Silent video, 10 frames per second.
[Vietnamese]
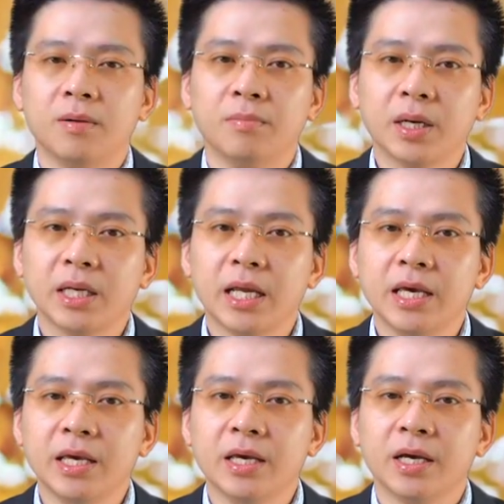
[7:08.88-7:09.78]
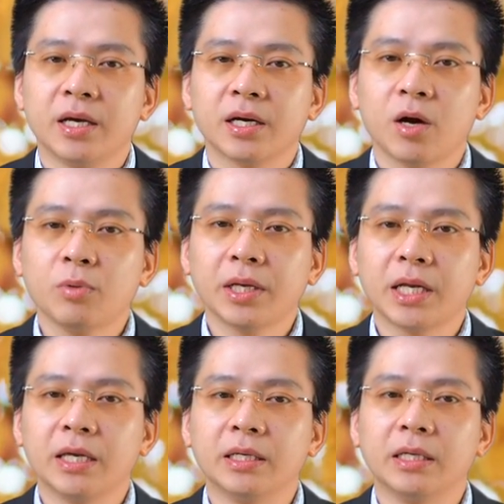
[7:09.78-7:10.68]
mất đi không nhất
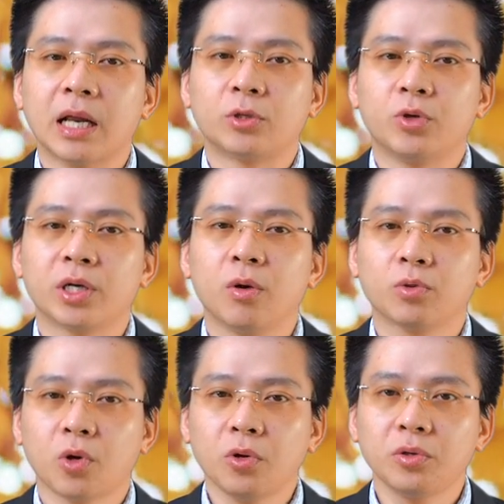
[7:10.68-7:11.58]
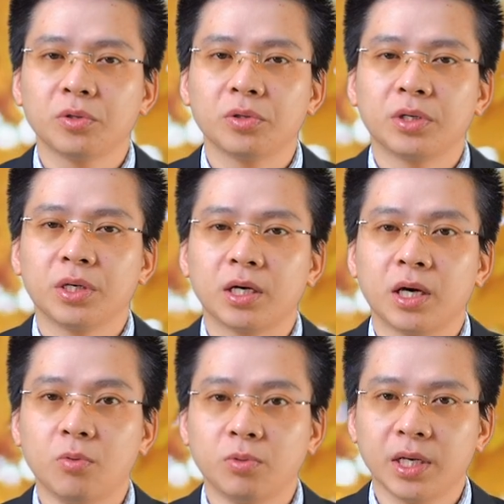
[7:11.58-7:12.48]
định là chuyện không tốt
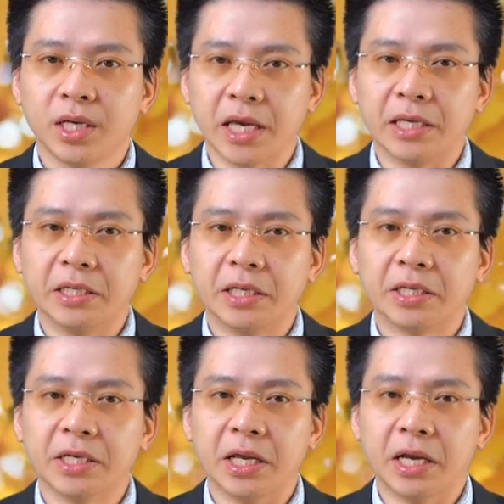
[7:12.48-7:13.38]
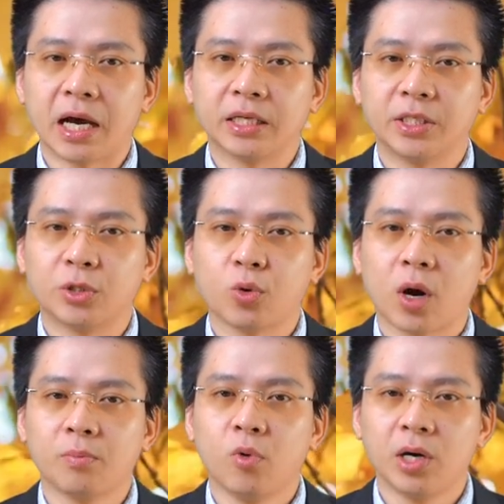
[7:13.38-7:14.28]
không nhất định để lại chỉ
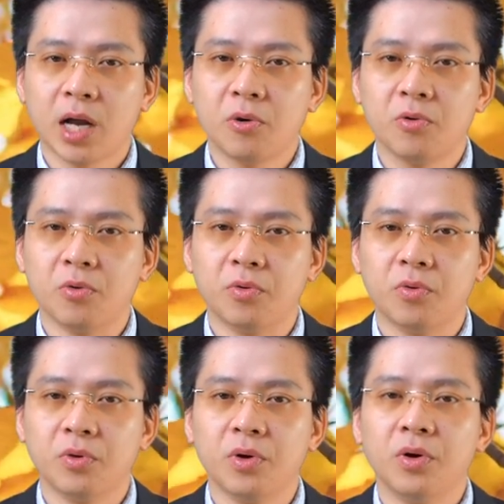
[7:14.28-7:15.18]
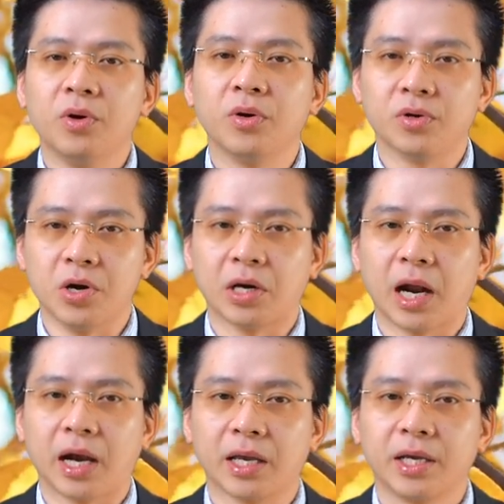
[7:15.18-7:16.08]
toàn buồn đau ngược
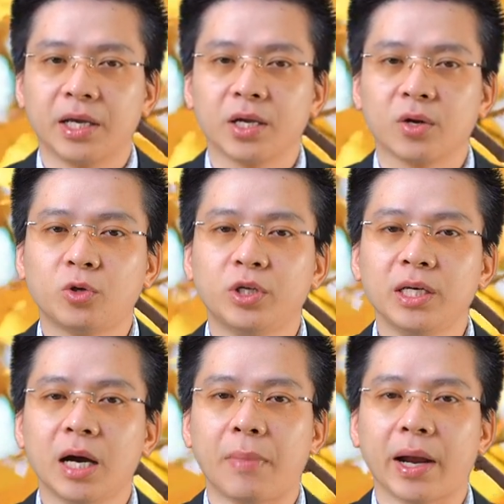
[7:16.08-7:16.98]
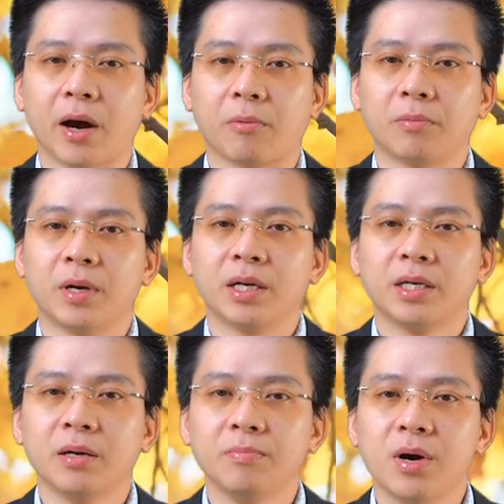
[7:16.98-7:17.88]
lại đó chính là bài học
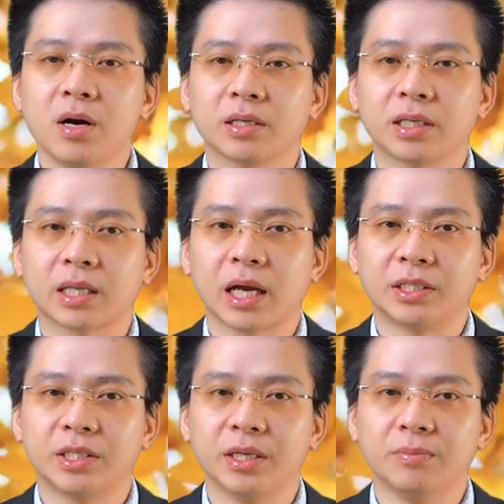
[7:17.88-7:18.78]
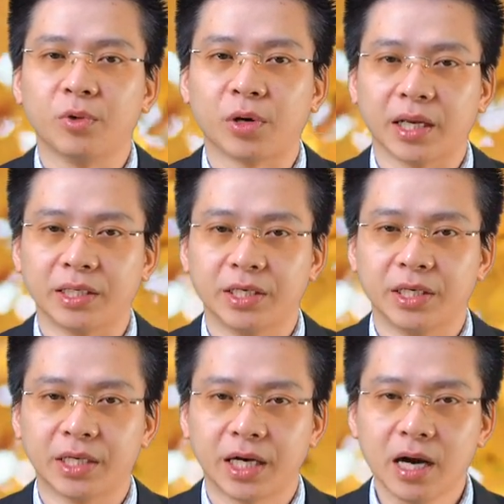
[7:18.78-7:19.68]
nâng bước ta trên một hành
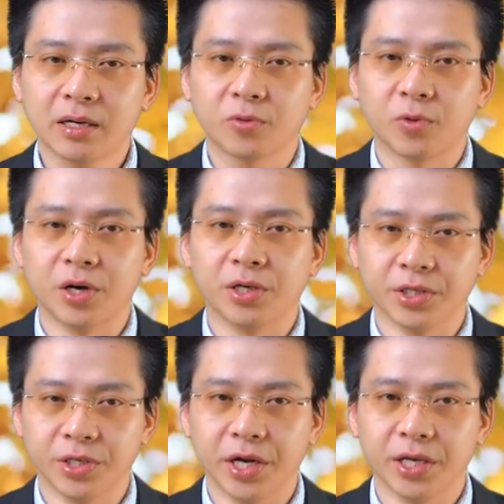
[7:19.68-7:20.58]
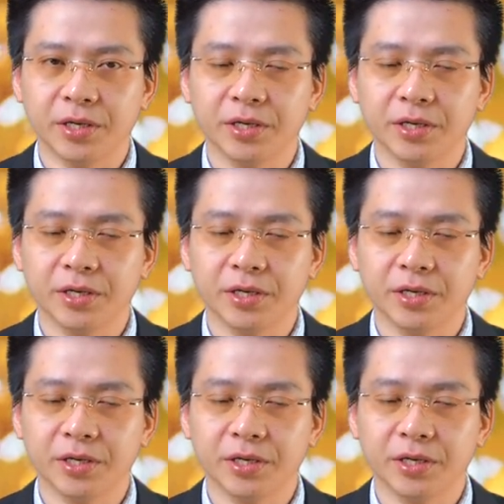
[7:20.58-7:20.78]
trình khác của đời người